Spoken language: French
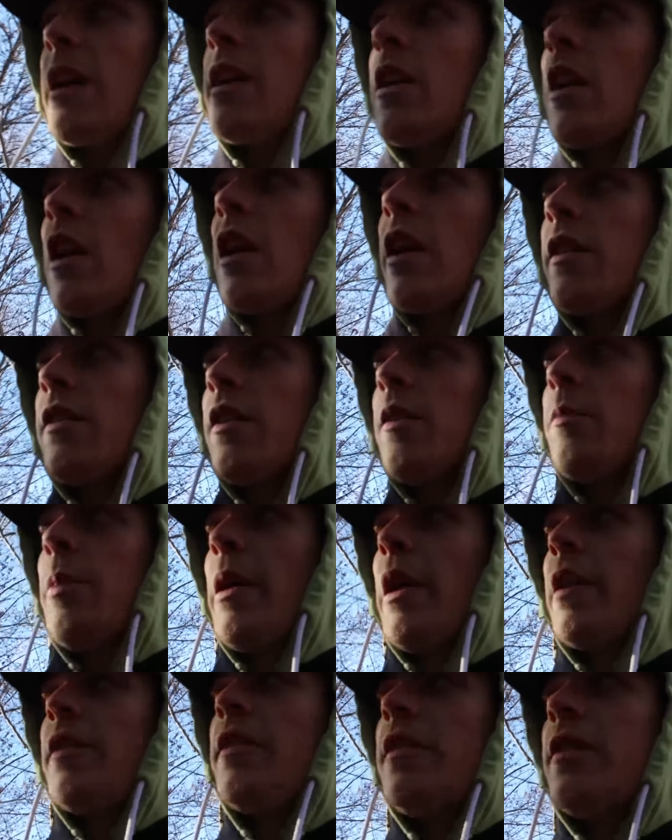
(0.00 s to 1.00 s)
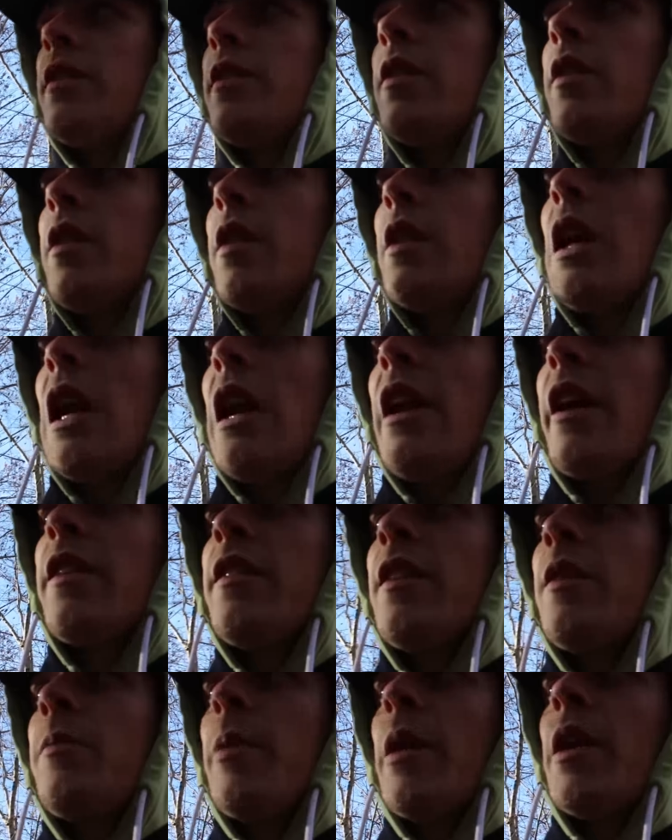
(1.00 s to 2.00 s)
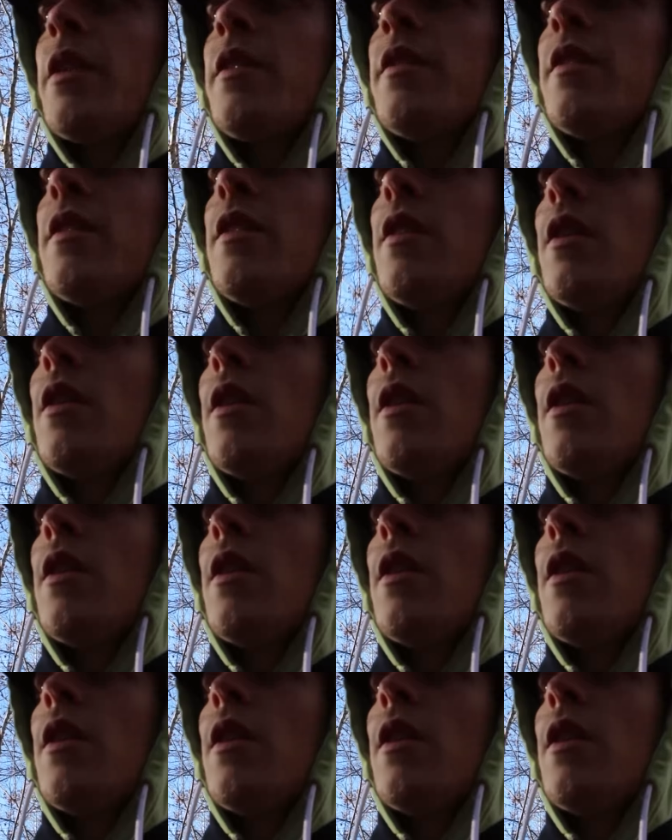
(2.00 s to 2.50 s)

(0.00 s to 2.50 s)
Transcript: il a l'air d'être parti. Il a l'air d'être parti.